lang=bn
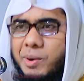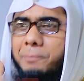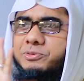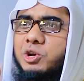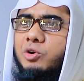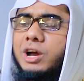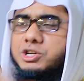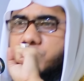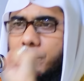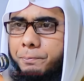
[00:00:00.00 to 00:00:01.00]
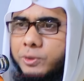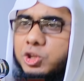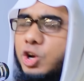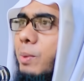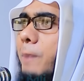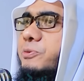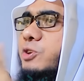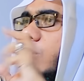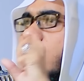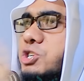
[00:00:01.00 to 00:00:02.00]
অভাব ছিল না সম্পত্তির অভাব
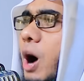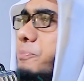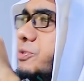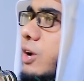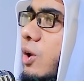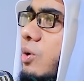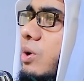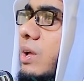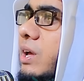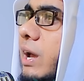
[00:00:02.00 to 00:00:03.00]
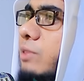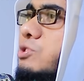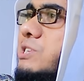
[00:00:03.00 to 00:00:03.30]
ছিল না সব ছিল কিন্তু